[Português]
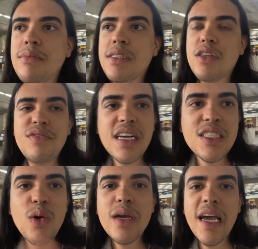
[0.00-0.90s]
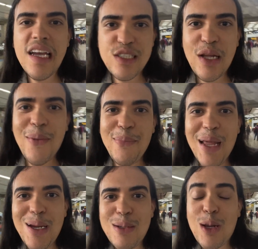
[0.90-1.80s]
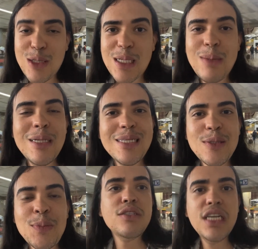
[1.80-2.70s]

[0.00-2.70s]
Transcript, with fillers: só fica só o que resta, né? Logicamente.